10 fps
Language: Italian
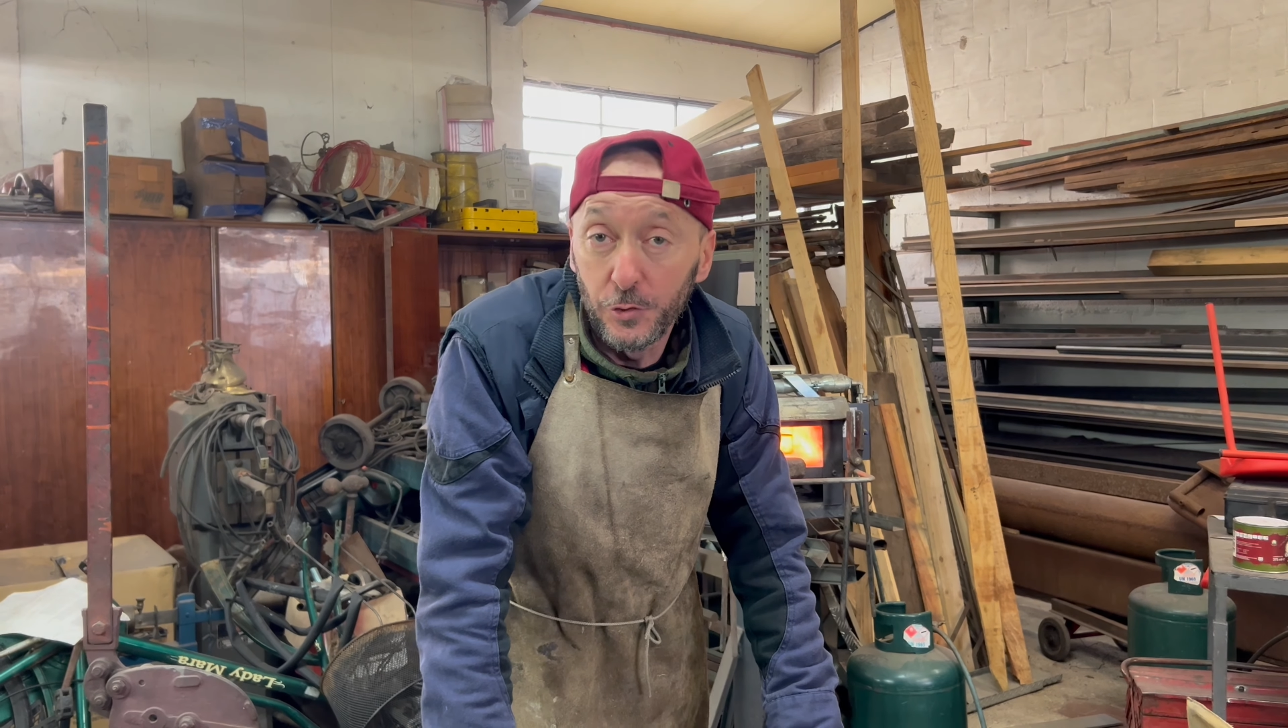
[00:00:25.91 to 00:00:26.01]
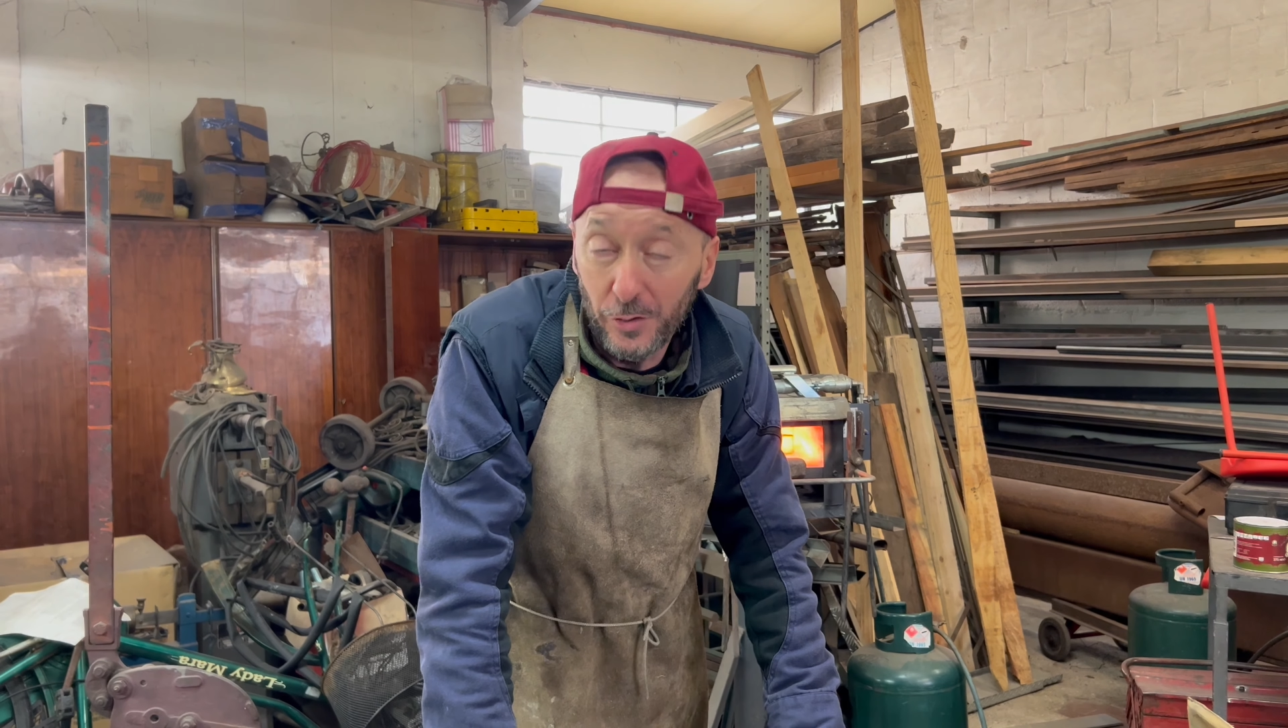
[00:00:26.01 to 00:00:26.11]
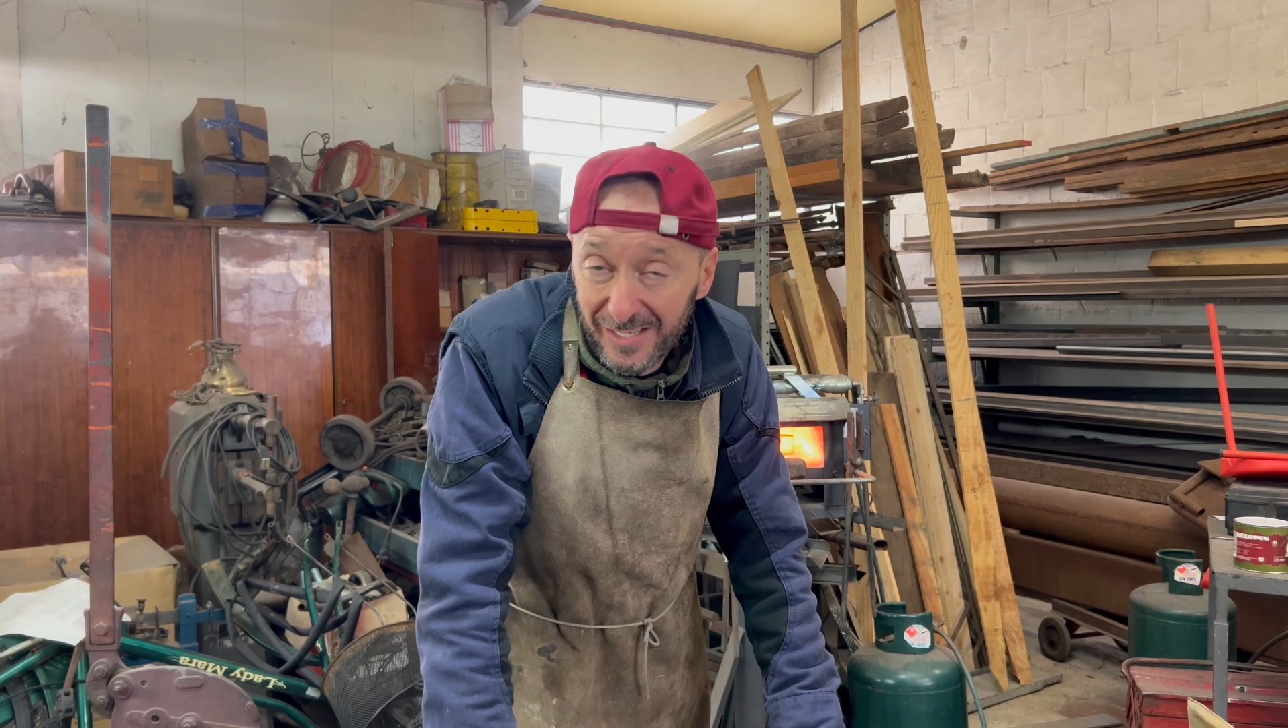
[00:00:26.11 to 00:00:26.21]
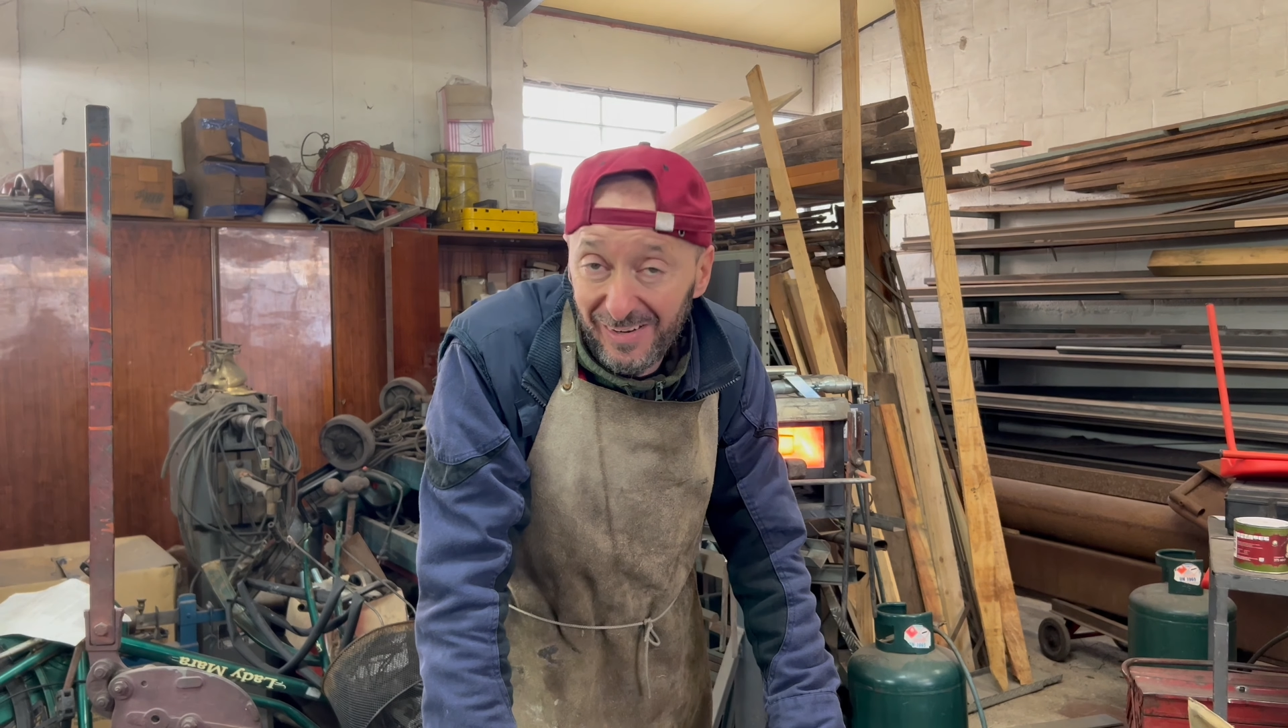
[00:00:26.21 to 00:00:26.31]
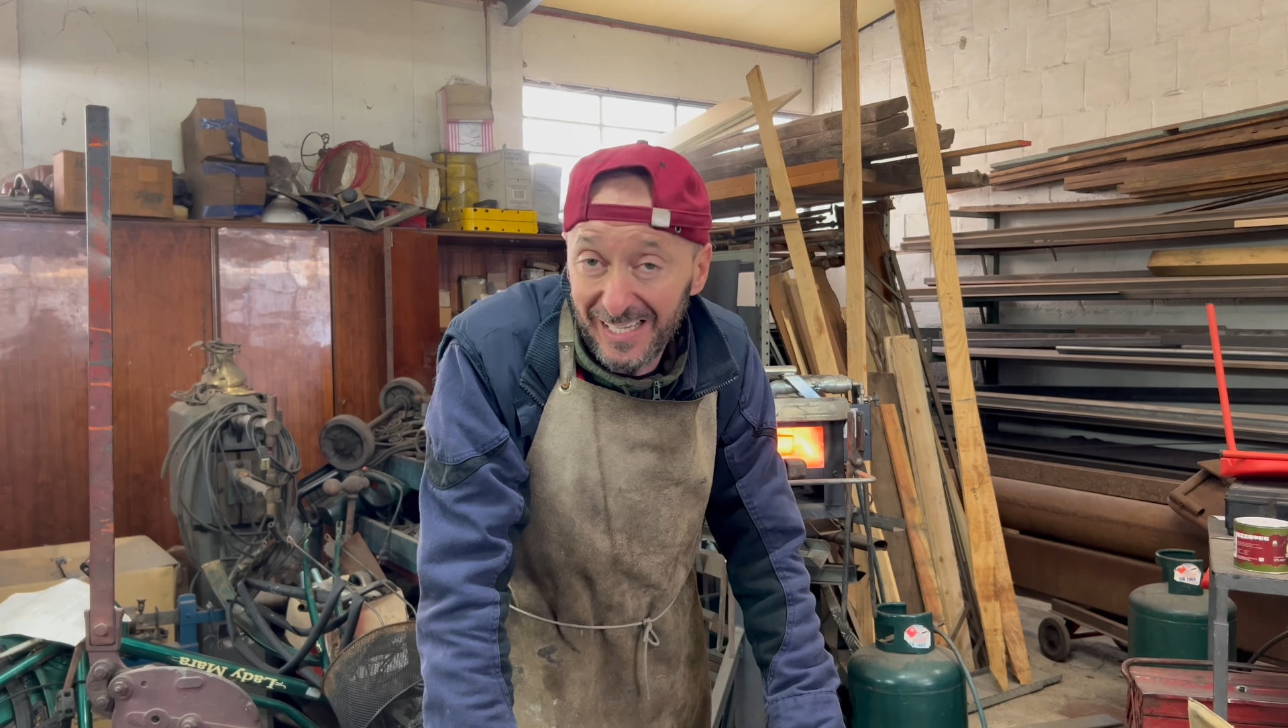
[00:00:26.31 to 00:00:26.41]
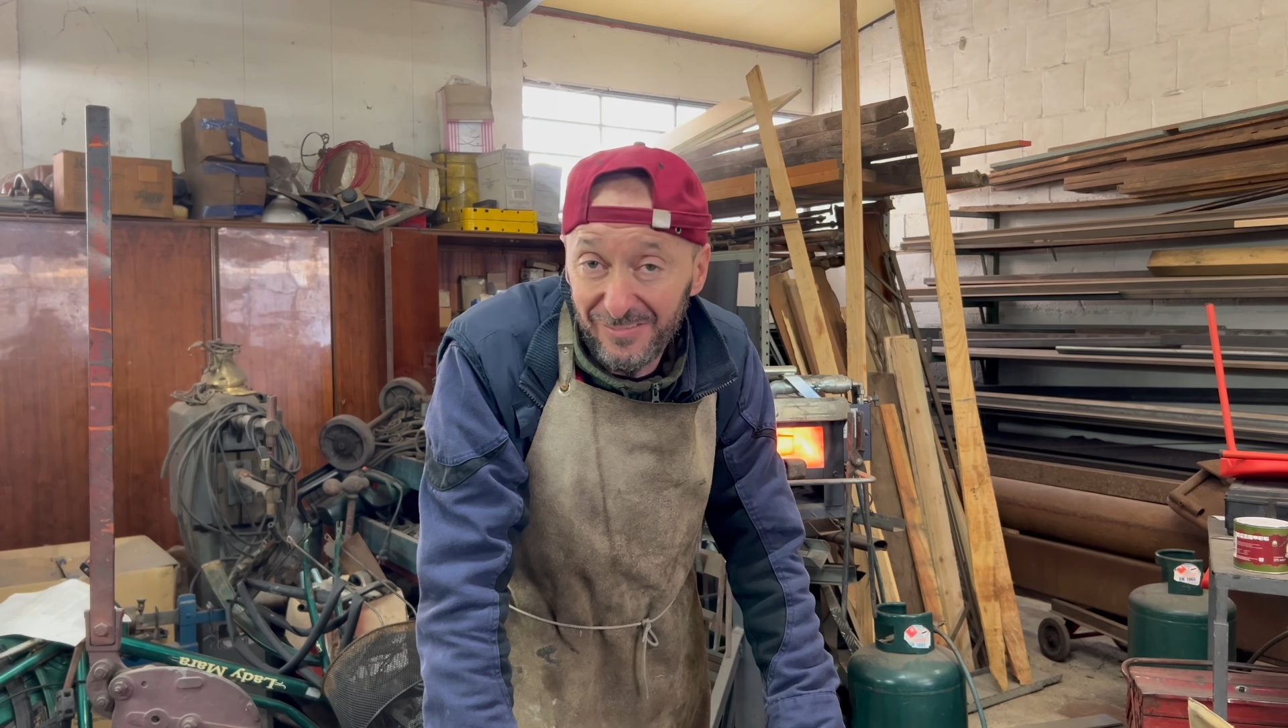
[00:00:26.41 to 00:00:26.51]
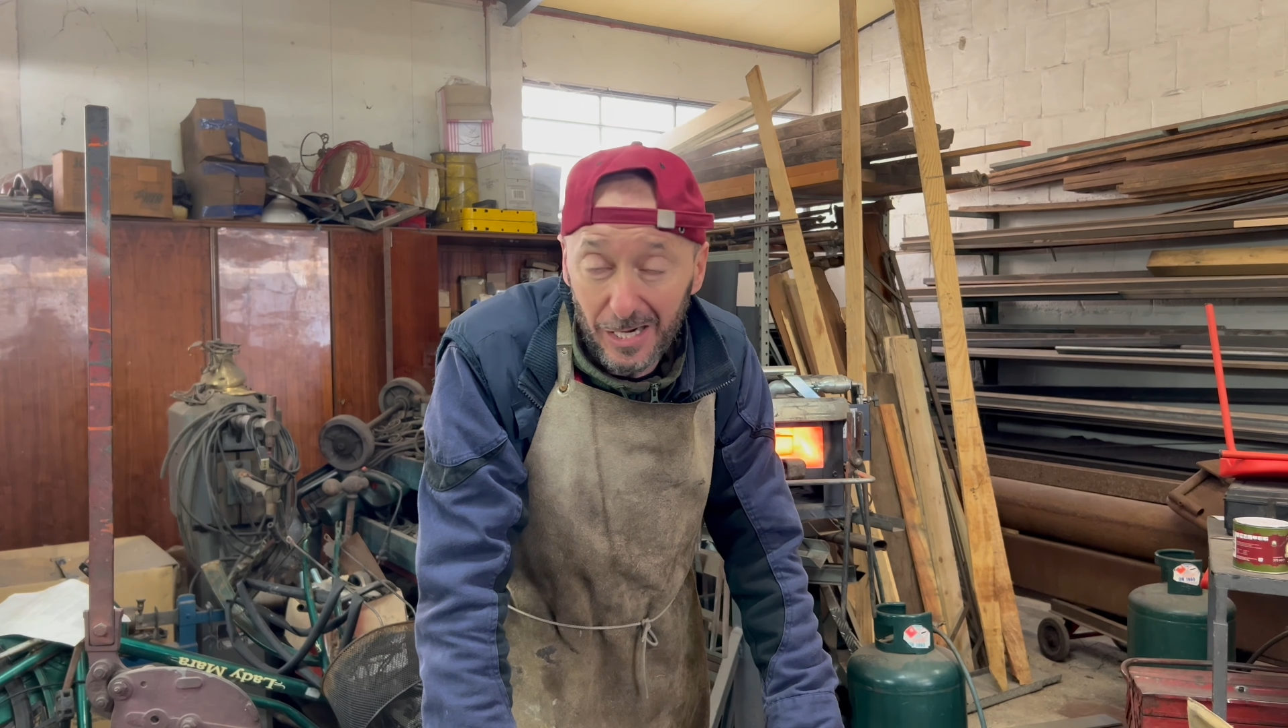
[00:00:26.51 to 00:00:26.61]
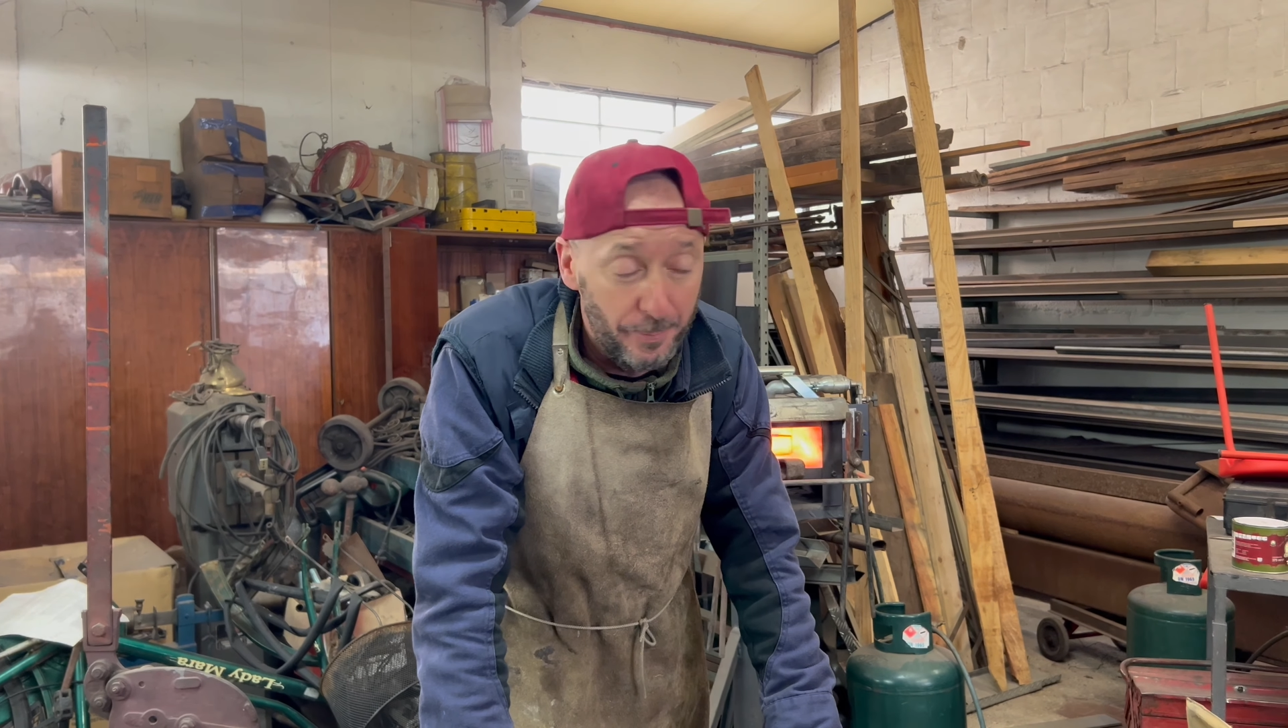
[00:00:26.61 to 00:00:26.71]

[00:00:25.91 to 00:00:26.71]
non ne valeva